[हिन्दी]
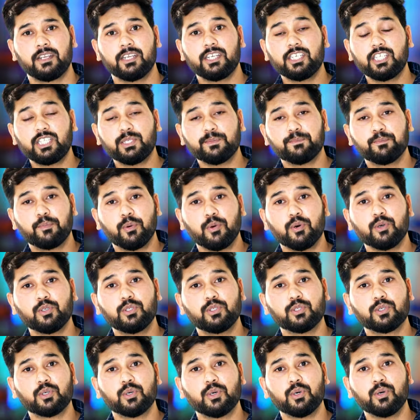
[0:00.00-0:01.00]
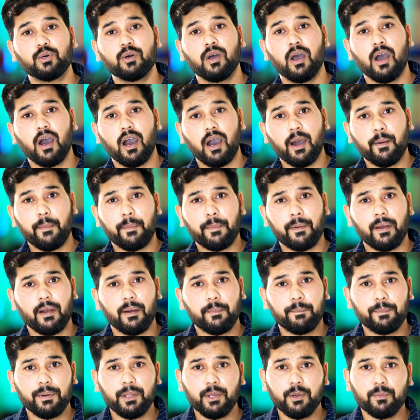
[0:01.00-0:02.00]
इस बोझ को आप
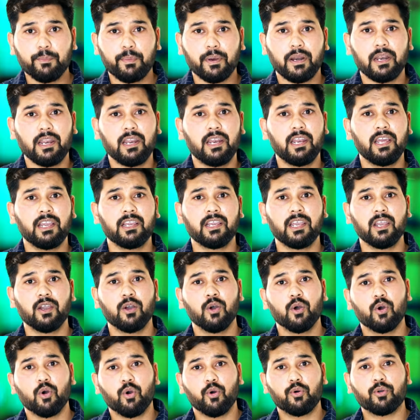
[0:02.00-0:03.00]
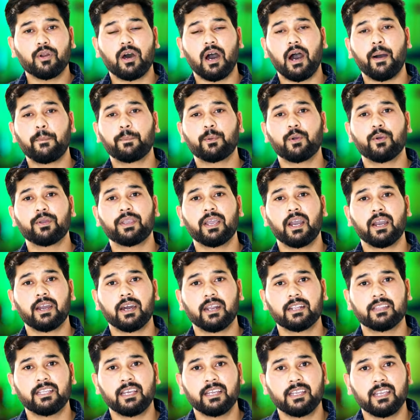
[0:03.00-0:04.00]
अपने ऊपर ले लेंगे और आपको क्या कर
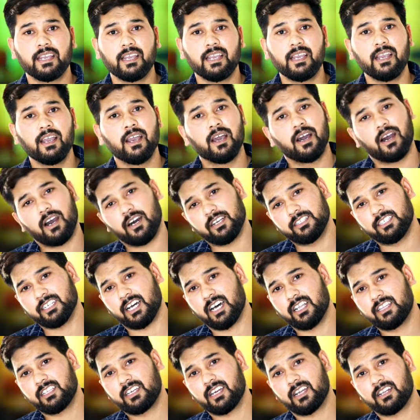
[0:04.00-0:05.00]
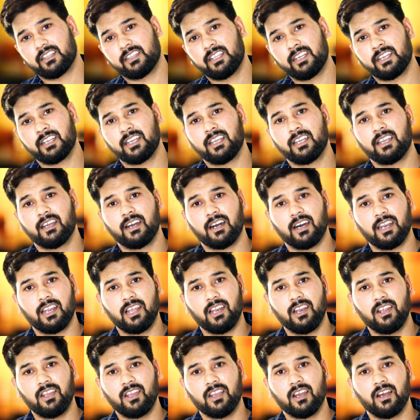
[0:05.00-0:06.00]
देंगे आज़ाद कर देंगे हाल
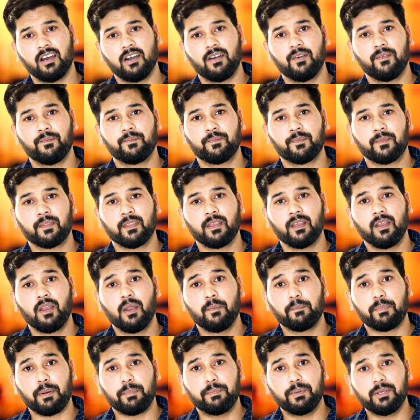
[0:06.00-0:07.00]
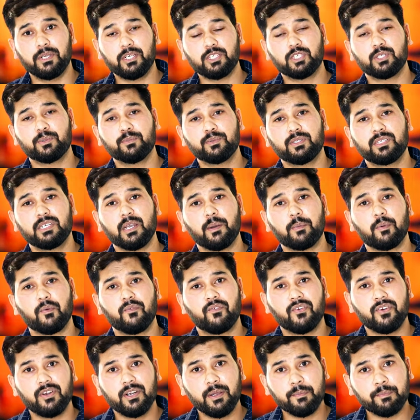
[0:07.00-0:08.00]
लिया प्रभु यीशु मसीह आपको
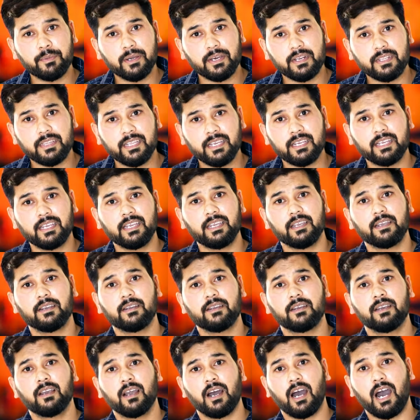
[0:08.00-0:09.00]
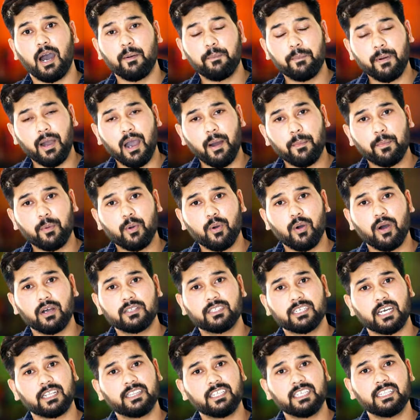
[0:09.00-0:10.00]
फ्रीडम कर देंगे आप आपको
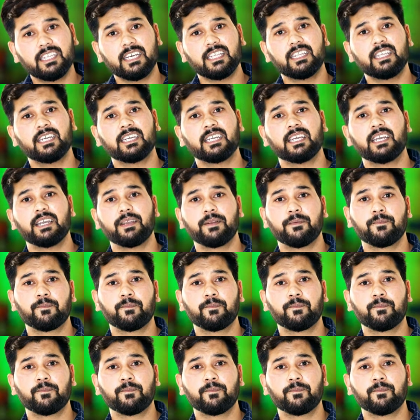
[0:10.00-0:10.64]
आज़ादी दे देंगे